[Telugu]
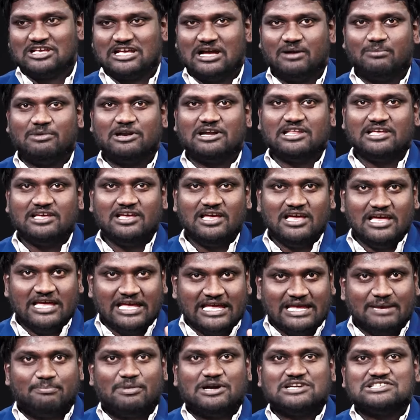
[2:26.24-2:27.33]
కాబట్టి
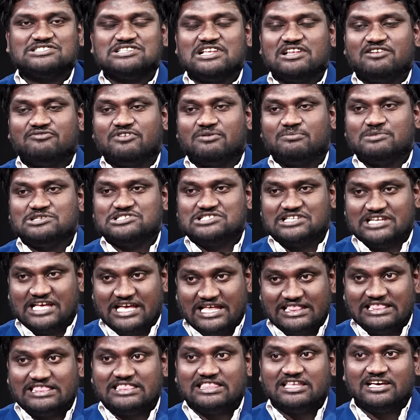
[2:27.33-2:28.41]
ఈ పర్సనల్ ఇన్ఫర్మేషన్
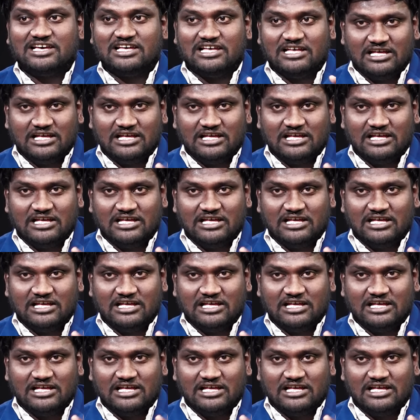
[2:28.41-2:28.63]
ఎంత